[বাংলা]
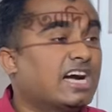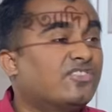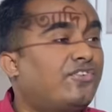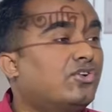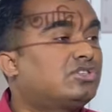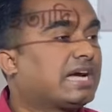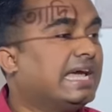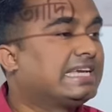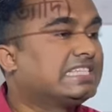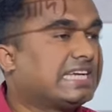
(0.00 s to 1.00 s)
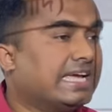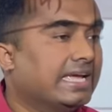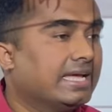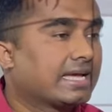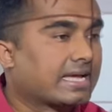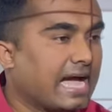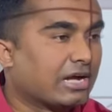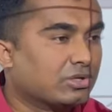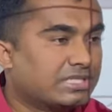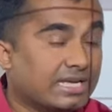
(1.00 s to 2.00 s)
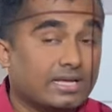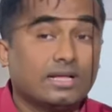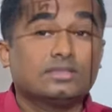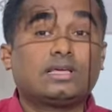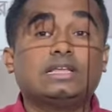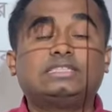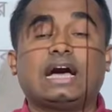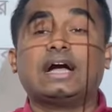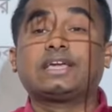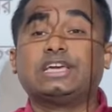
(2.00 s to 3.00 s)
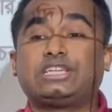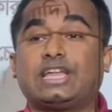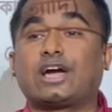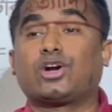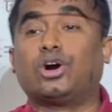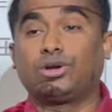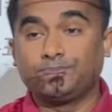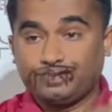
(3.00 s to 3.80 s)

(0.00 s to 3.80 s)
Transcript: জাঙ্ক ফুড খায় কিসে কাগজে তাহলে জাঙ্ক কিসের একক